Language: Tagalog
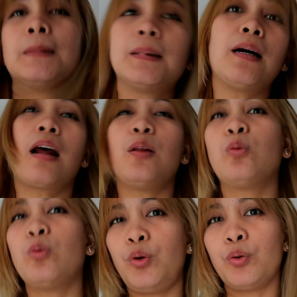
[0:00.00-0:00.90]
Sarado
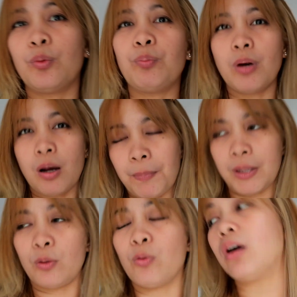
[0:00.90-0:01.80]
ko yung mga
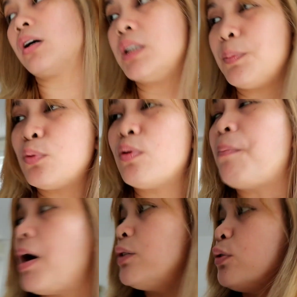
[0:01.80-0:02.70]
pintuan kasi
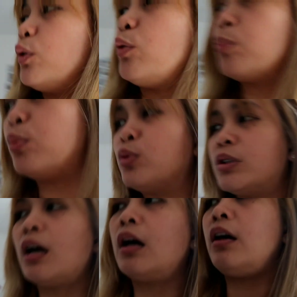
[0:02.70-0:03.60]
pumapasok yung
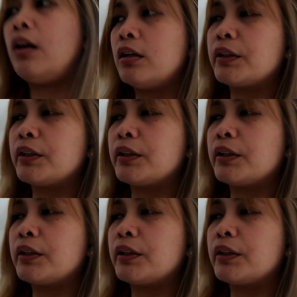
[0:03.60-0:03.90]
pusa eh.